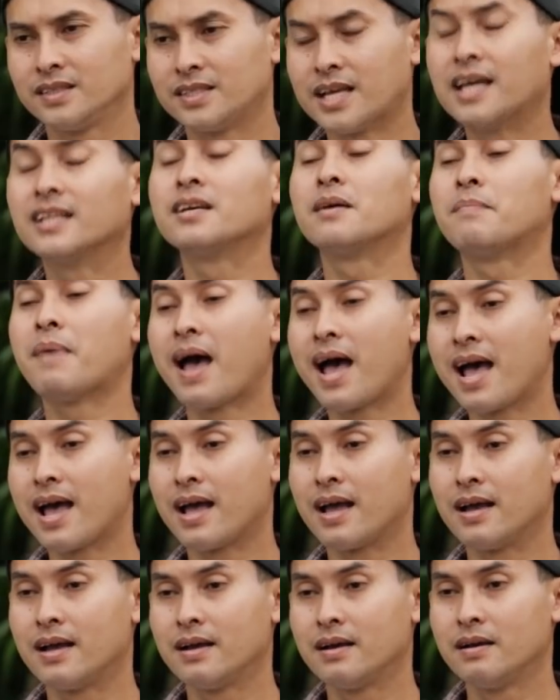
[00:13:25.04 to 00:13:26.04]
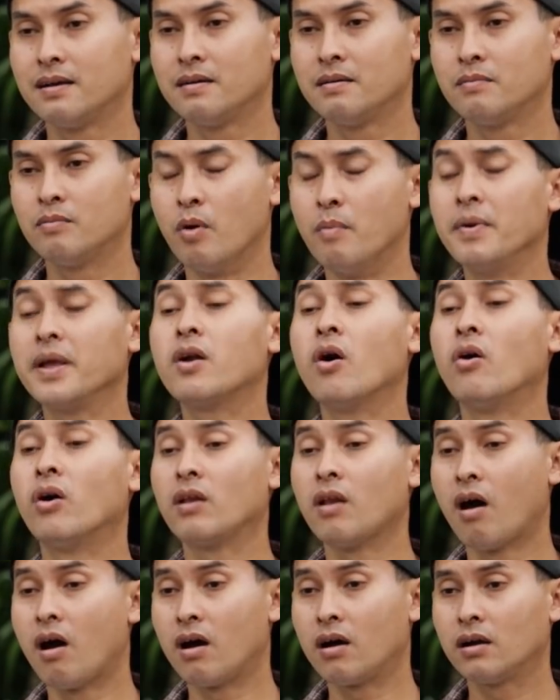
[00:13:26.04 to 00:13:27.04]
ช่างเถอะป้าผมไม่โกรธ
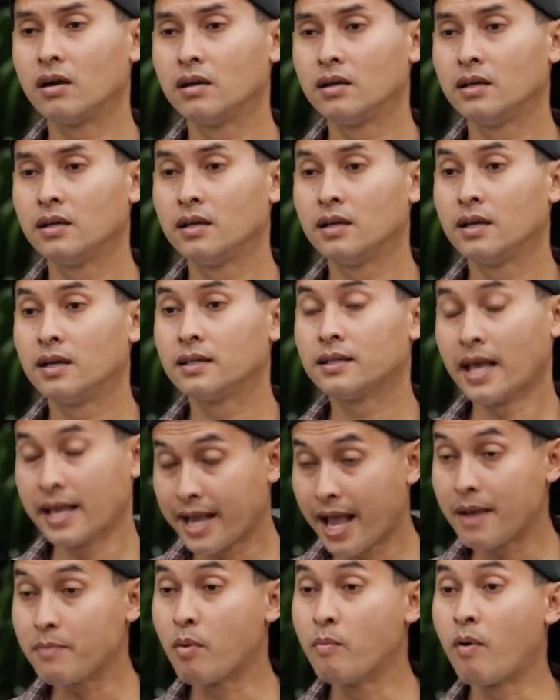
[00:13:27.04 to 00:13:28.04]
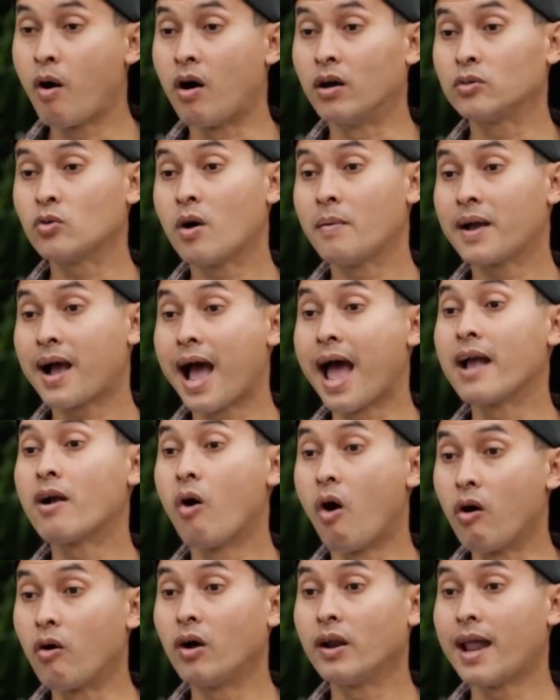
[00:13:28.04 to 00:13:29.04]
หรอกถ้ายังไงผมขอตัวไปขายข
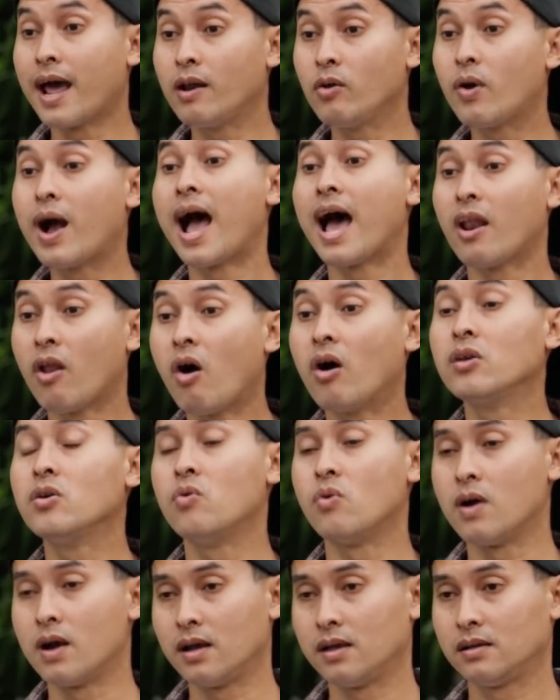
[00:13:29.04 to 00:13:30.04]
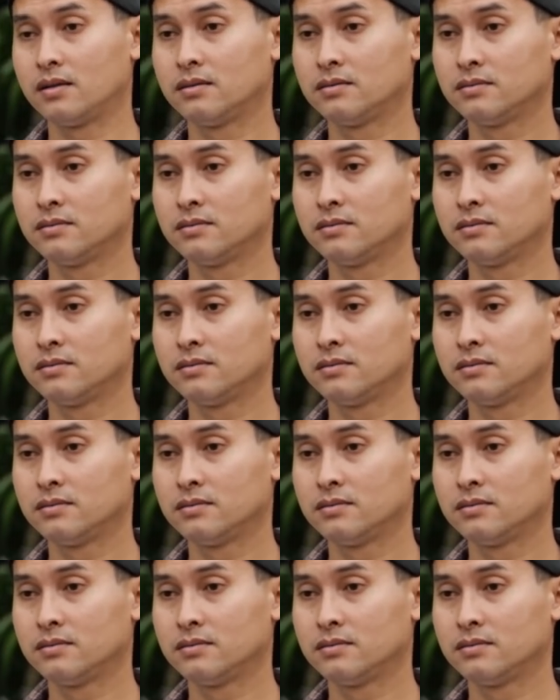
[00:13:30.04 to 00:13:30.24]
องก่อนนะลูกค้ารออยู่อะ